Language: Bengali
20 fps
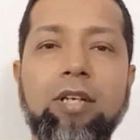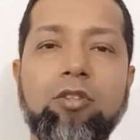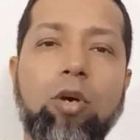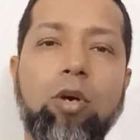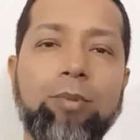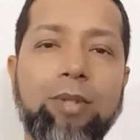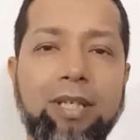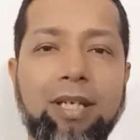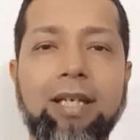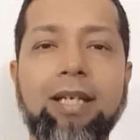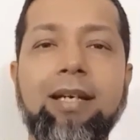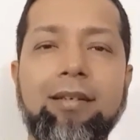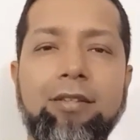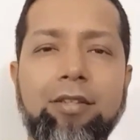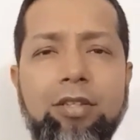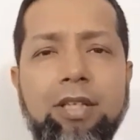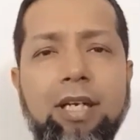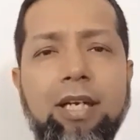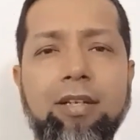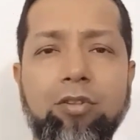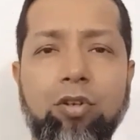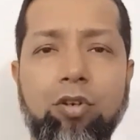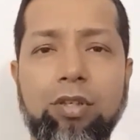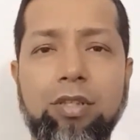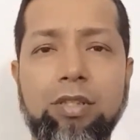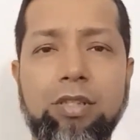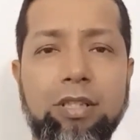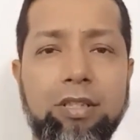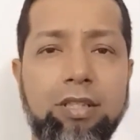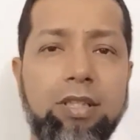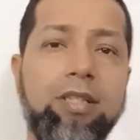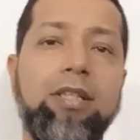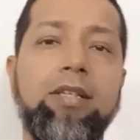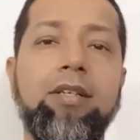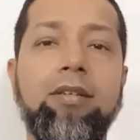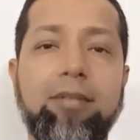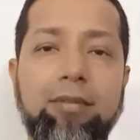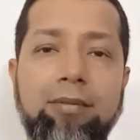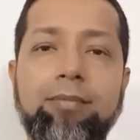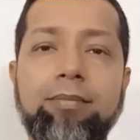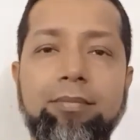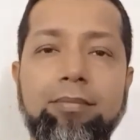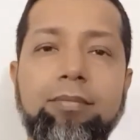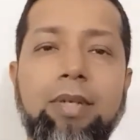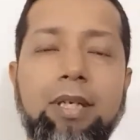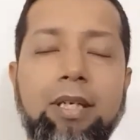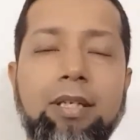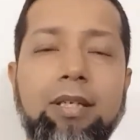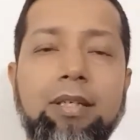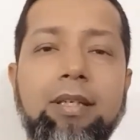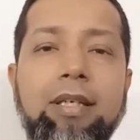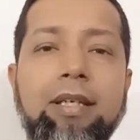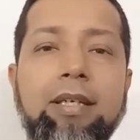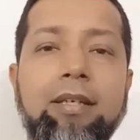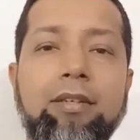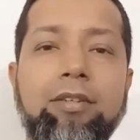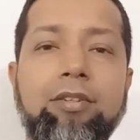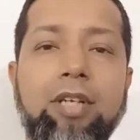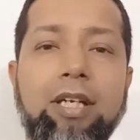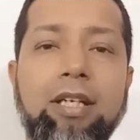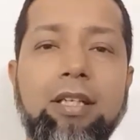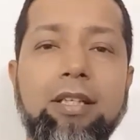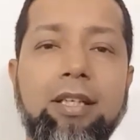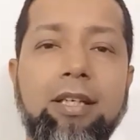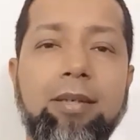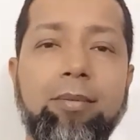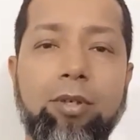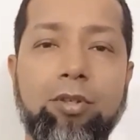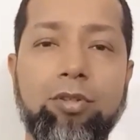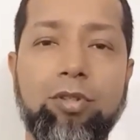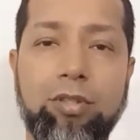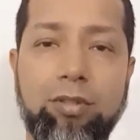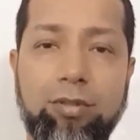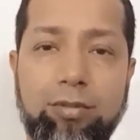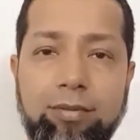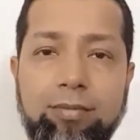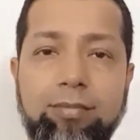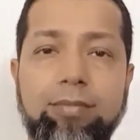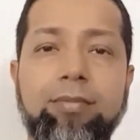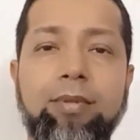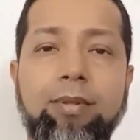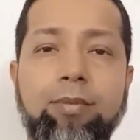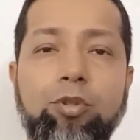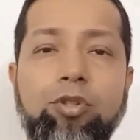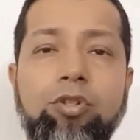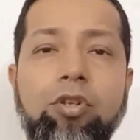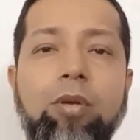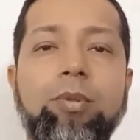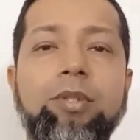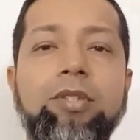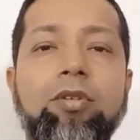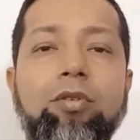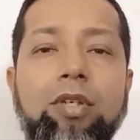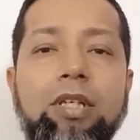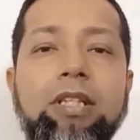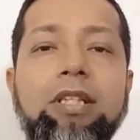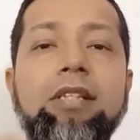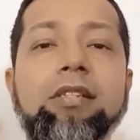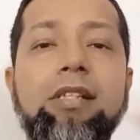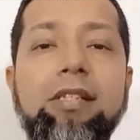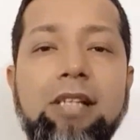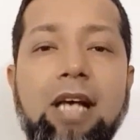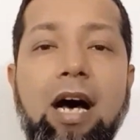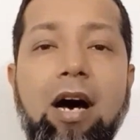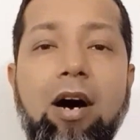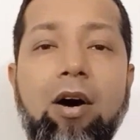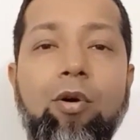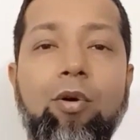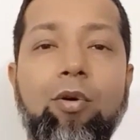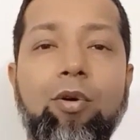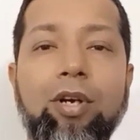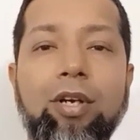সপ্তাহখানেকের একটা ট্রেনিং দরকার আছে যে এটা মানে ট্রেনিং দিয়ে মানুষ বুঝতে পারবে যে ওকে দিস ইজ হাউ